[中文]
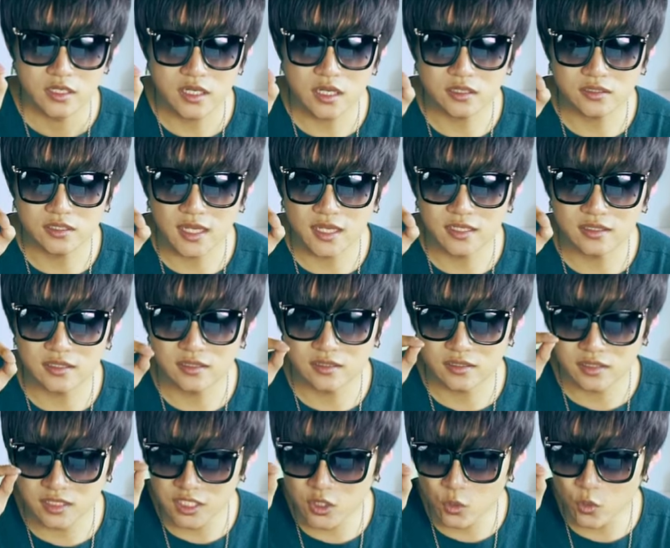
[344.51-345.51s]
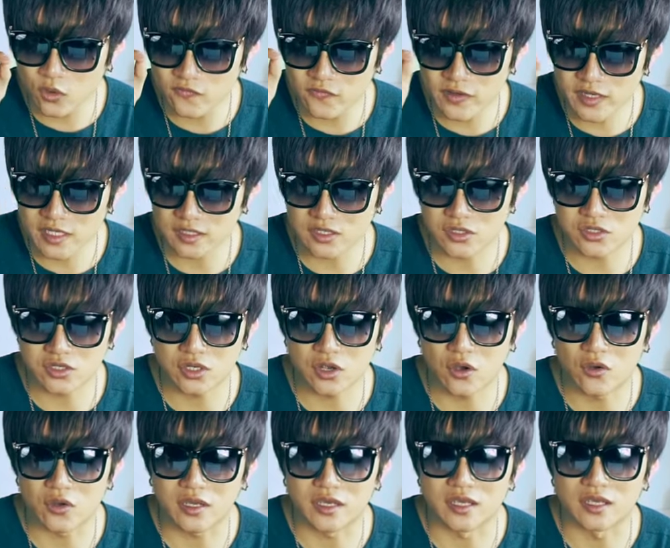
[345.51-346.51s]
让在低温飞行的时
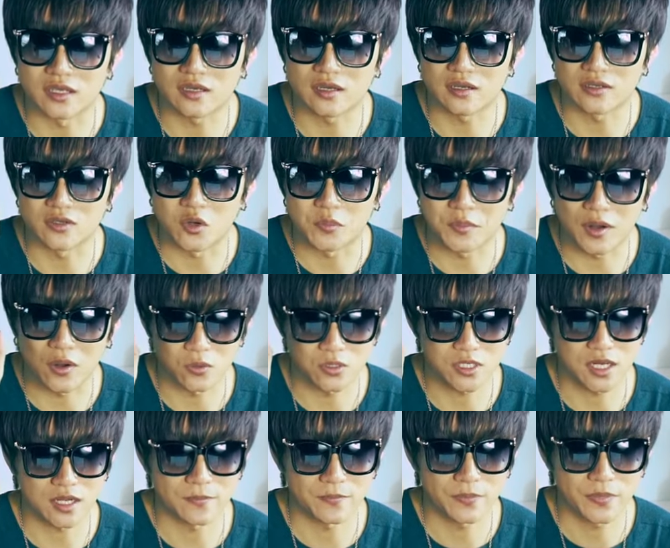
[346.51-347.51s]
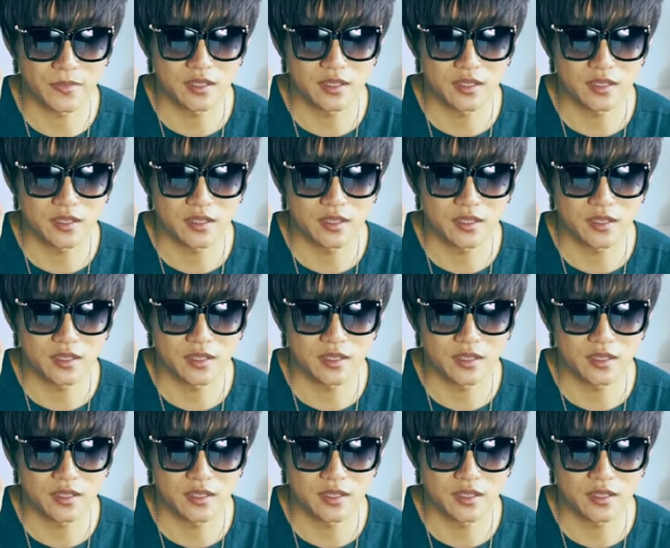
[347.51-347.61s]
候可以更有保障。